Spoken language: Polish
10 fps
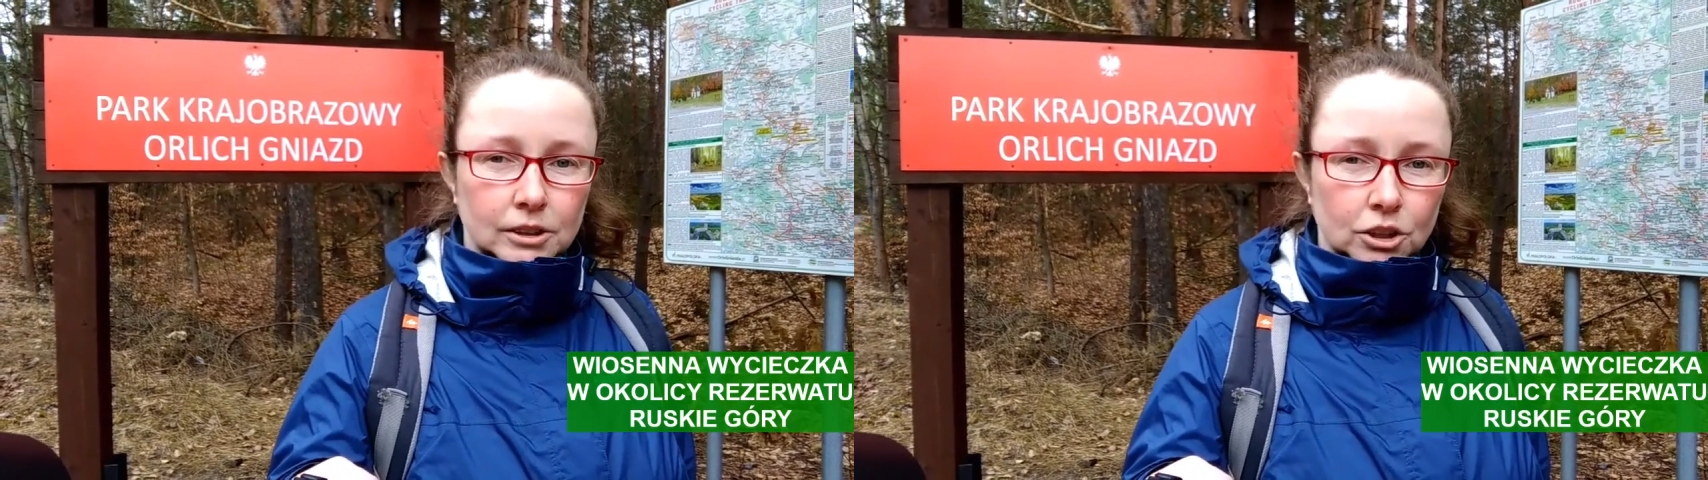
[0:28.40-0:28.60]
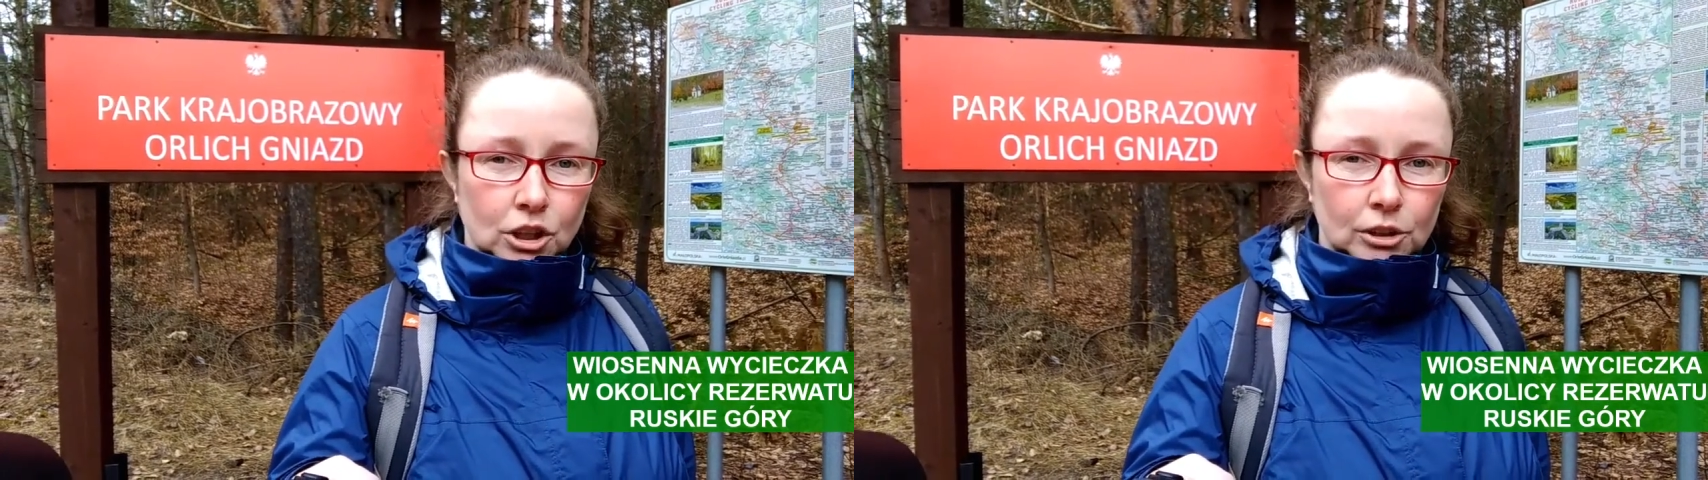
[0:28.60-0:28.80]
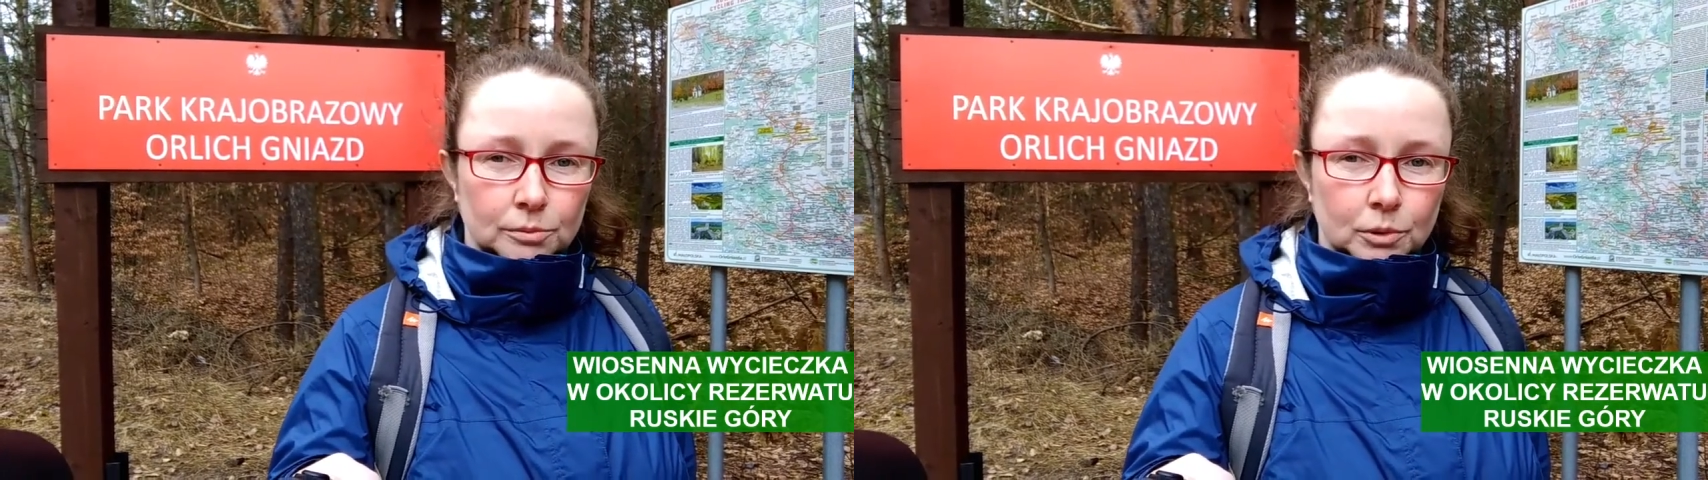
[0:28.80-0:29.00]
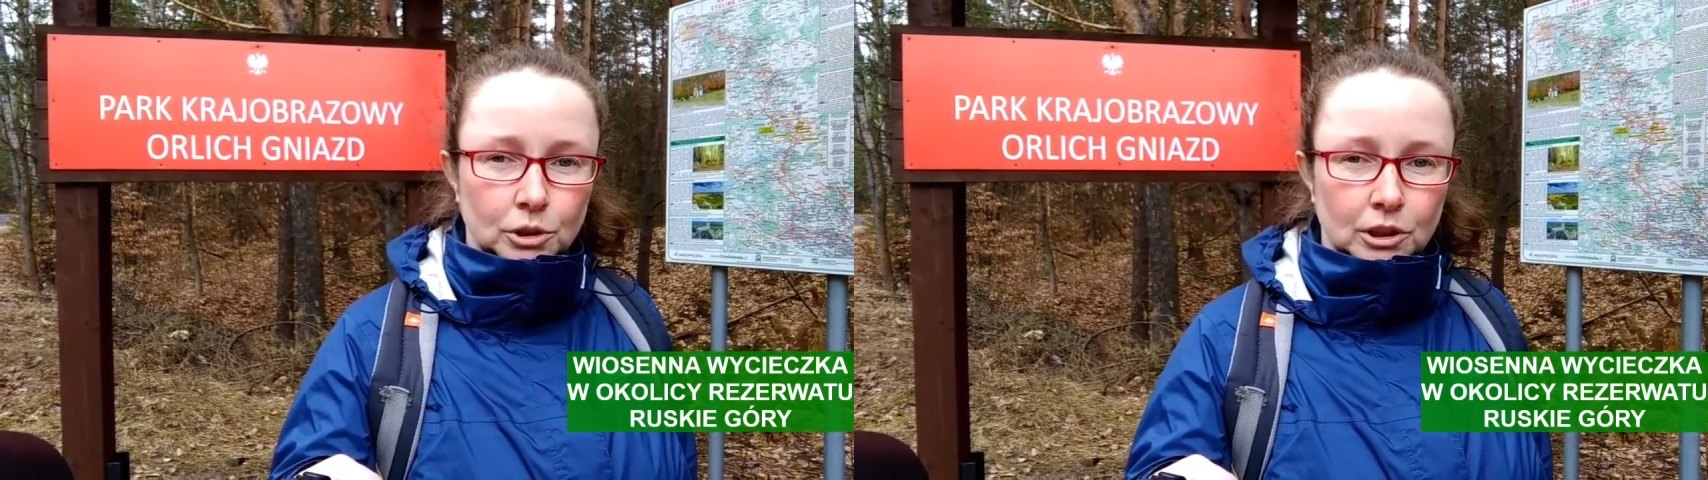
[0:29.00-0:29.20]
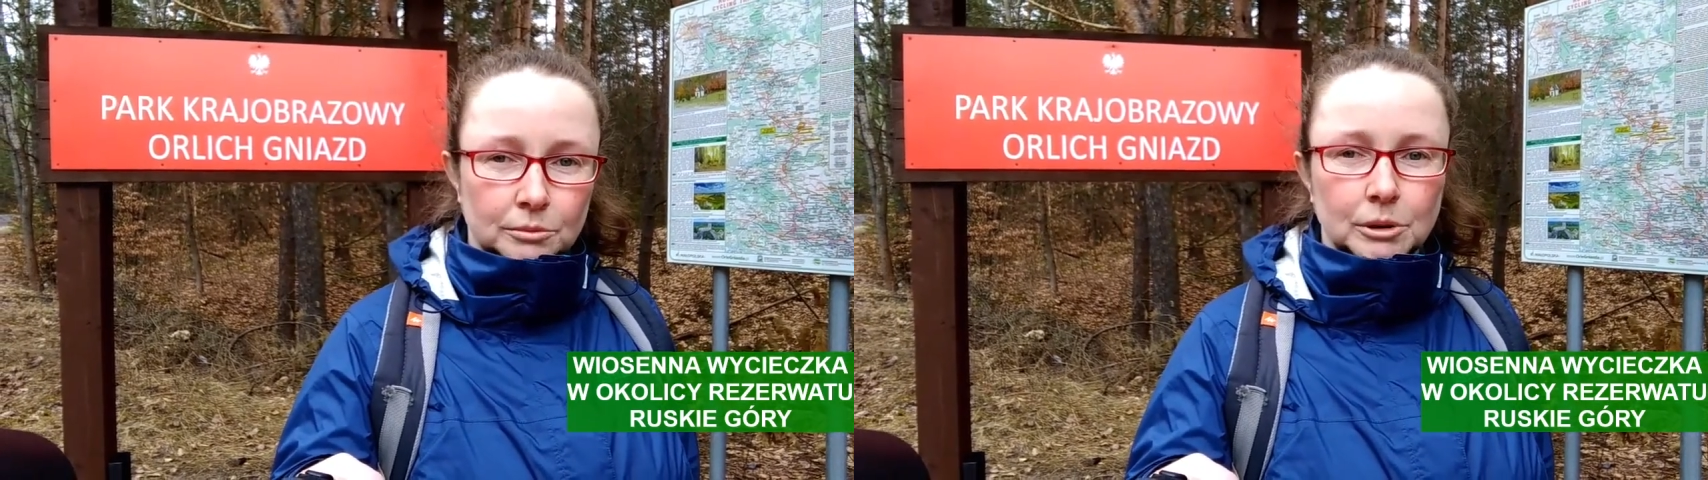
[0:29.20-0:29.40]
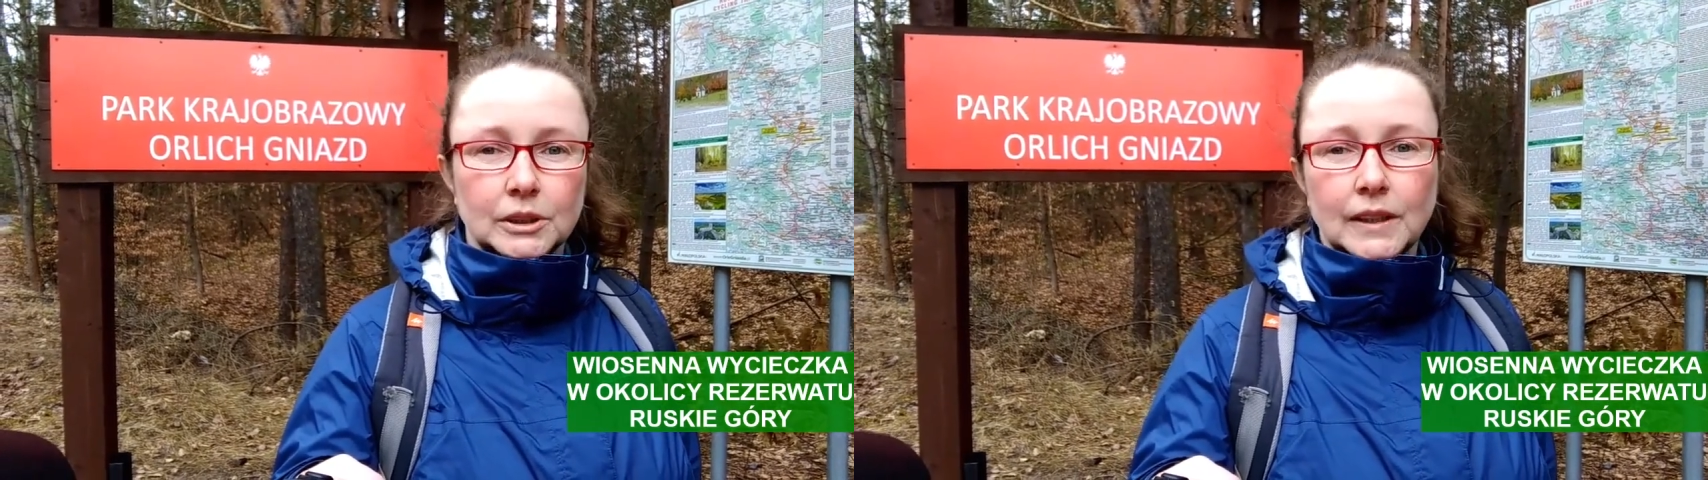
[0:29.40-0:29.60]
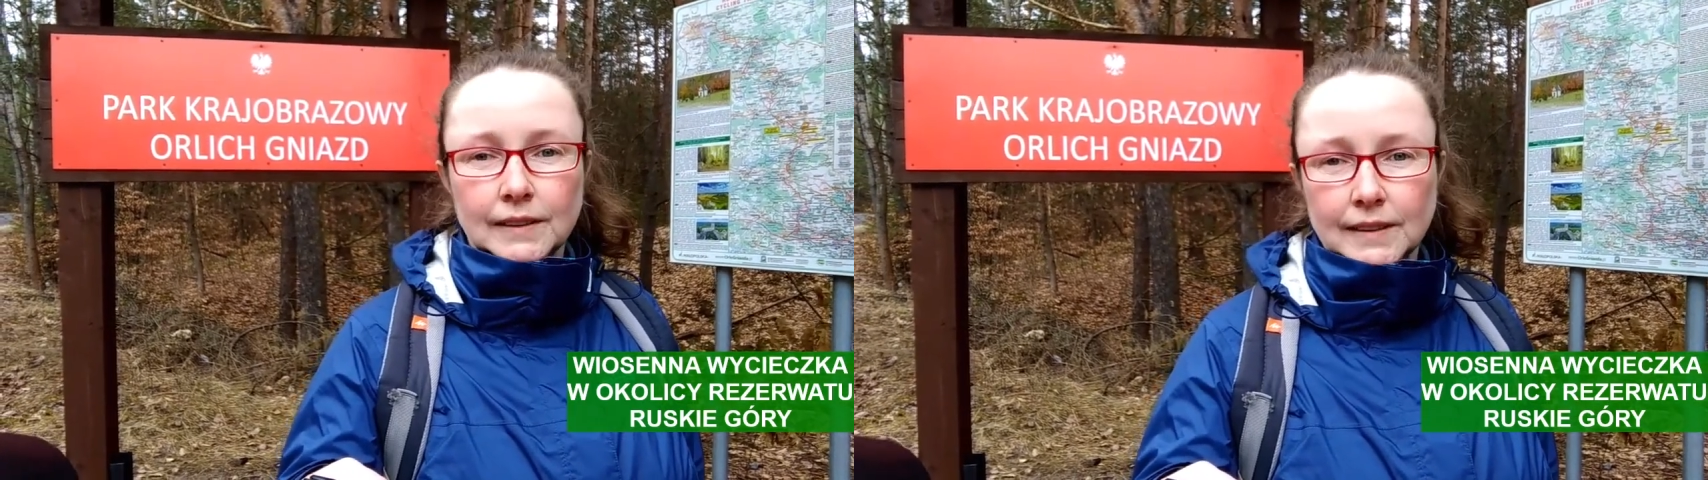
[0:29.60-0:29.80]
jeżeli pójdziemy